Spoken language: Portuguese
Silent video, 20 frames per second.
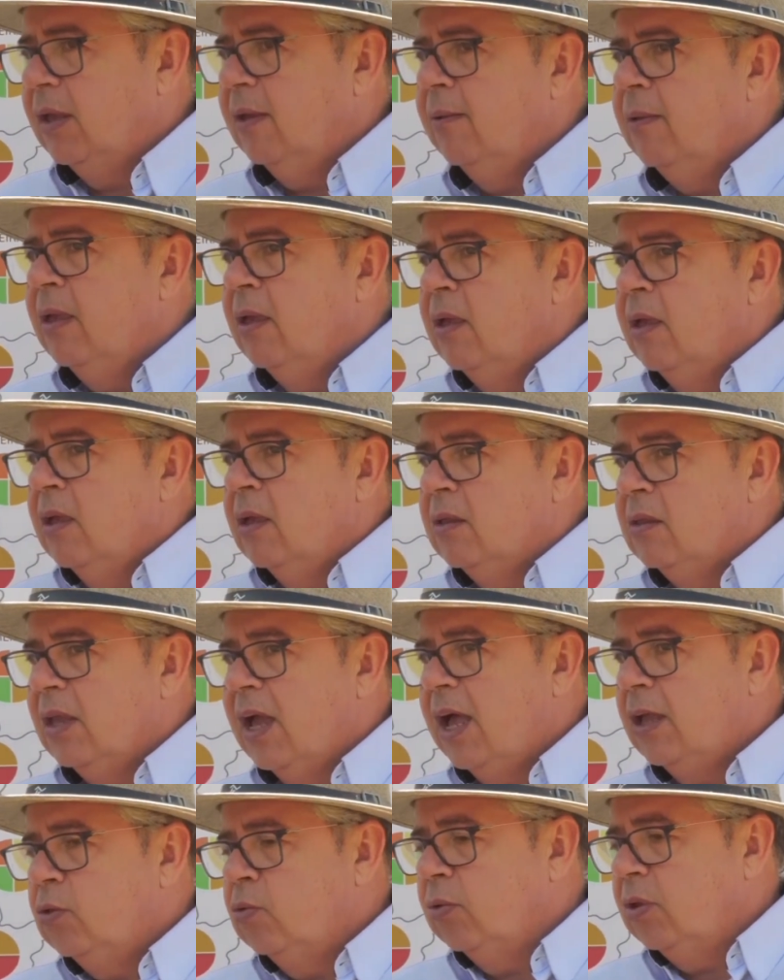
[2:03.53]
Né?
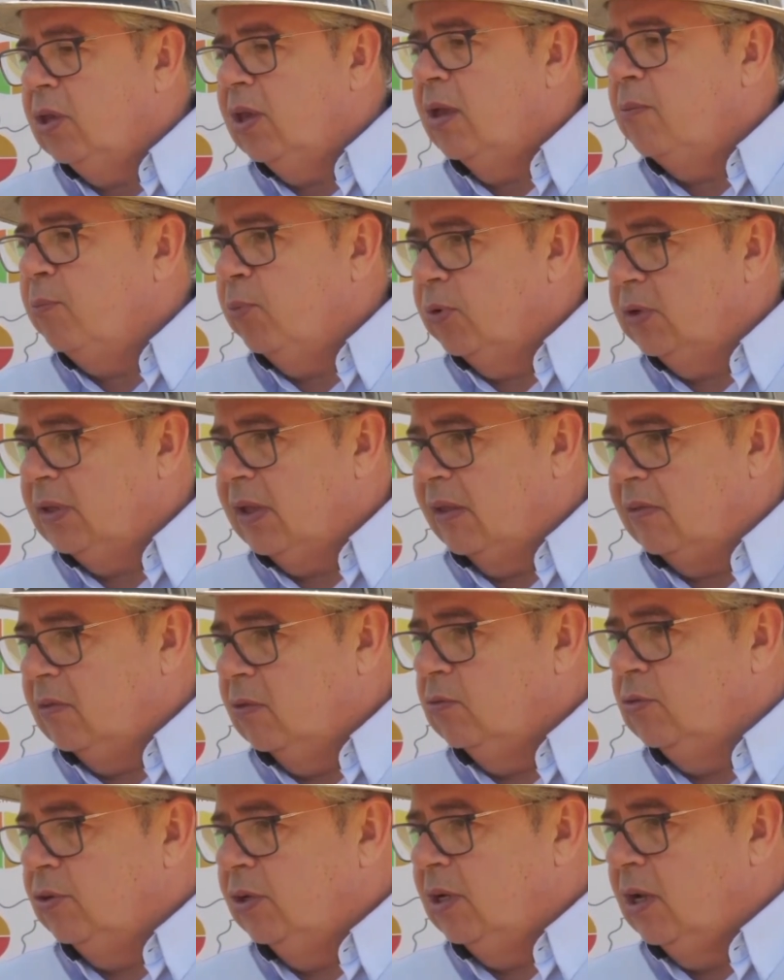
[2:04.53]
Dado que a
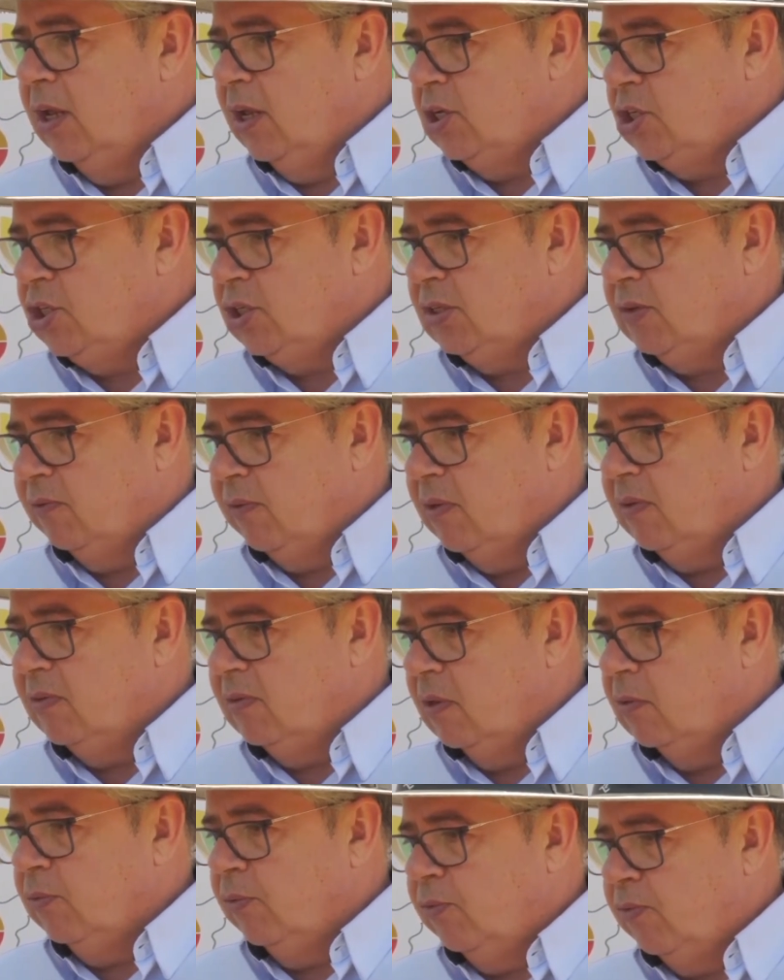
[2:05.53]
importação de leite que vem
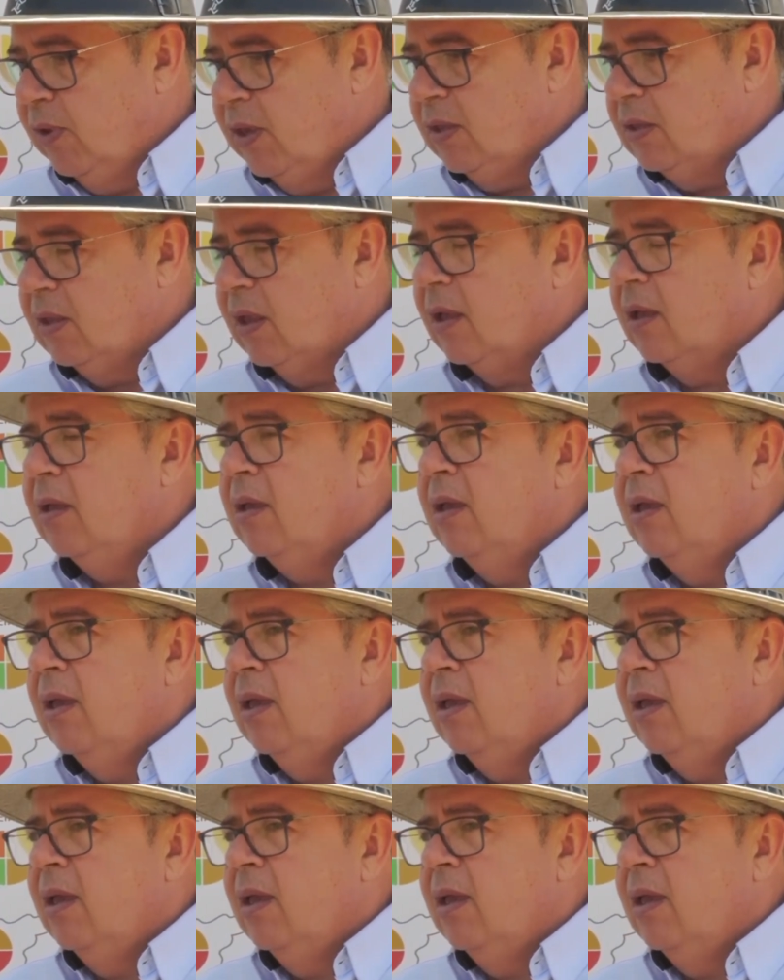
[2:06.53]
sendo feita